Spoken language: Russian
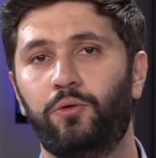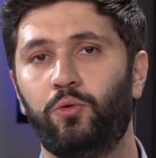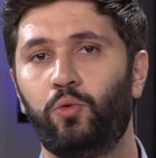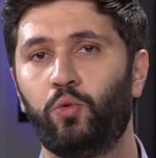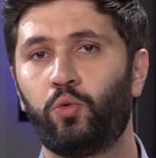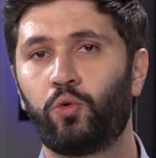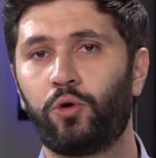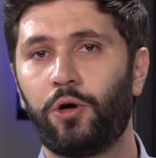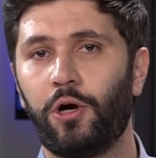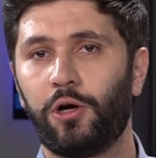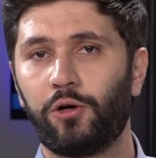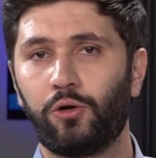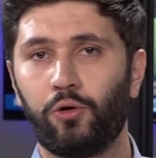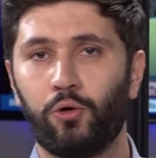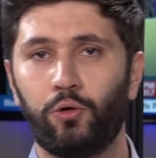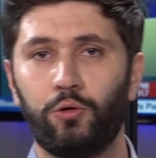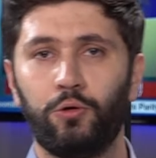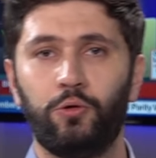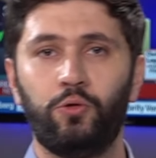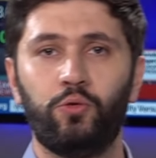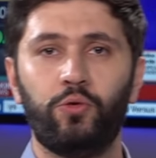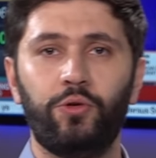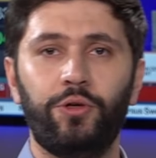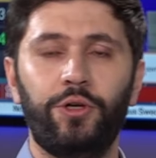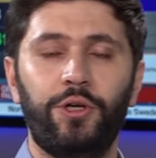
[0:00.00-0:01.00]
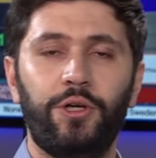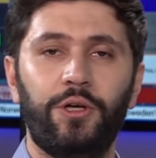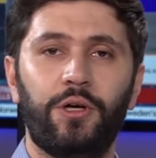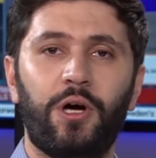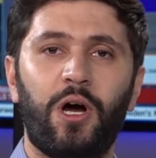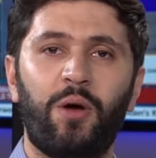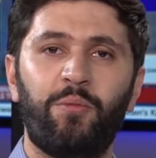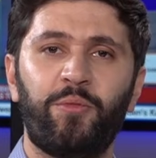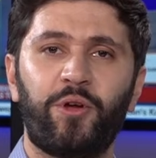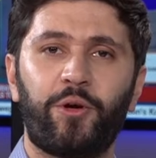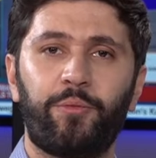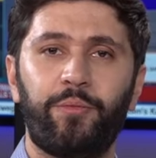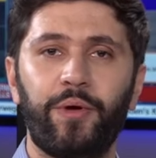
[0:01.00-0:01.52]
Урароглу и
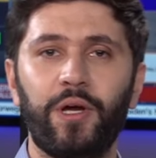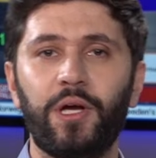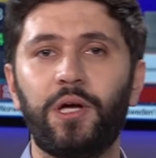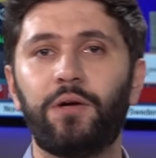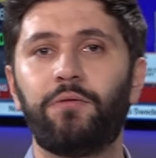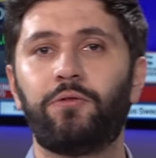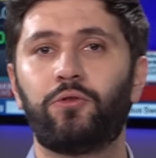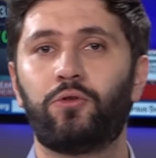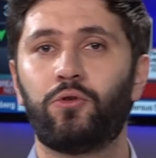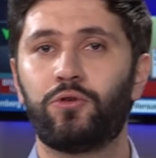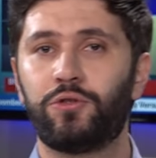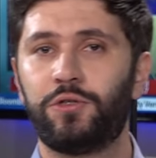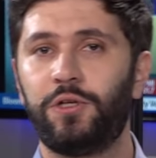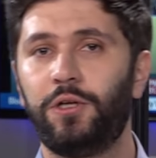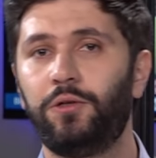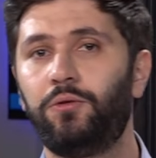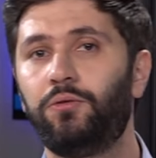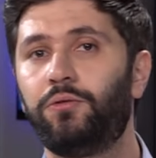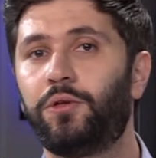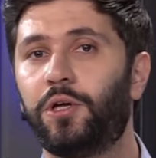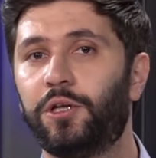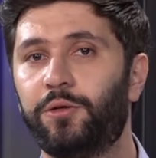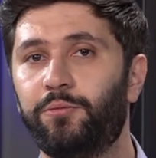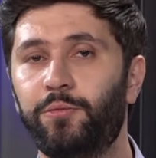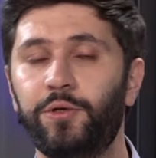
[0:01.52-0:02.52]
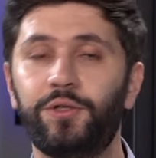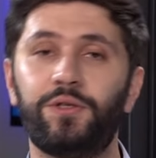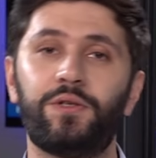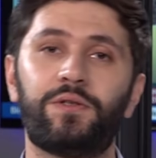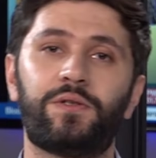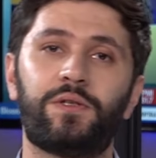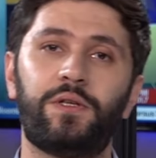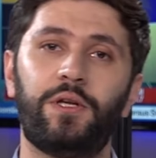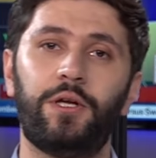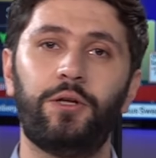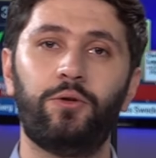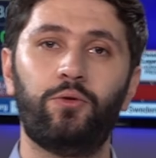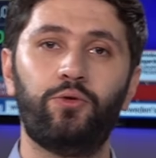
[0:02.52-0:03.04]
Амирбекова, то следует отметить
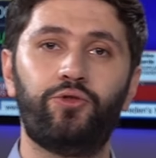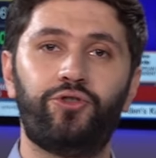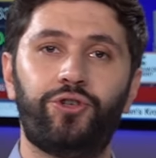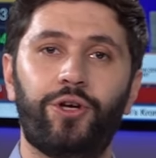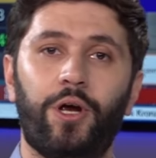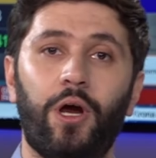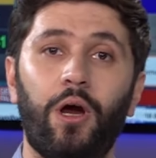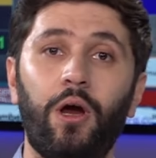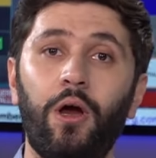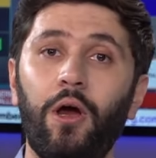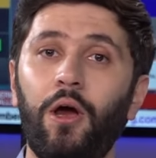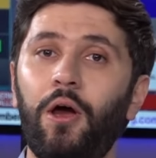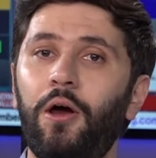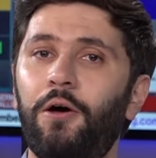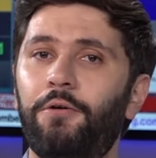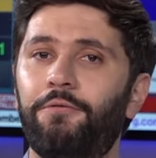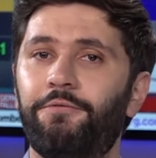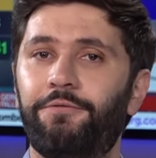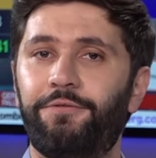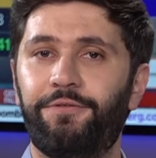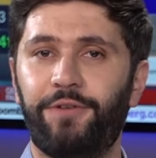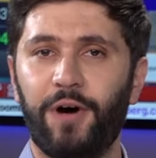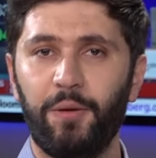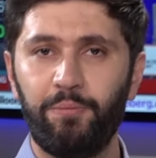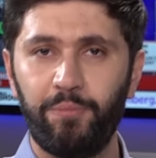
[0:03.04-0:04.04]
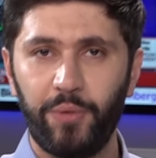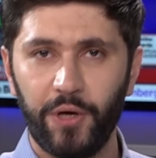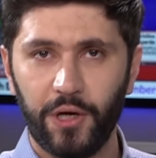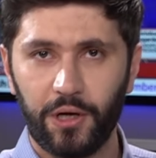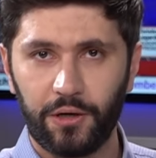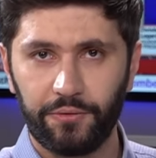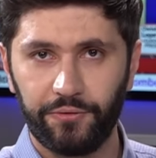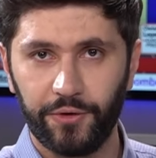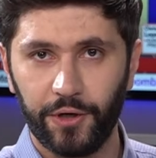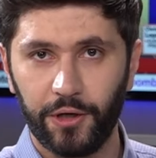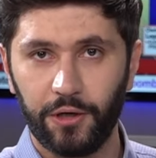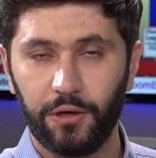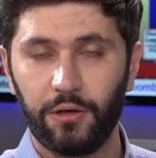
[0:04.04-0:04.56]
следующее.
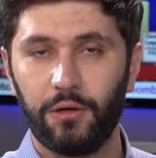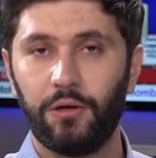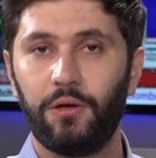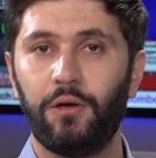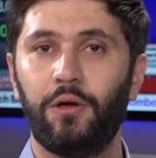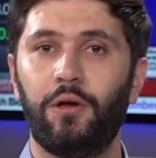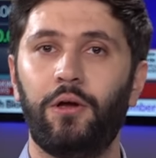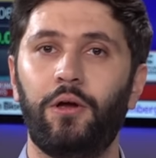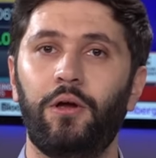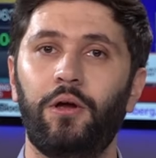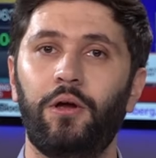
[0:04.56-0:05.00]
Во-первых,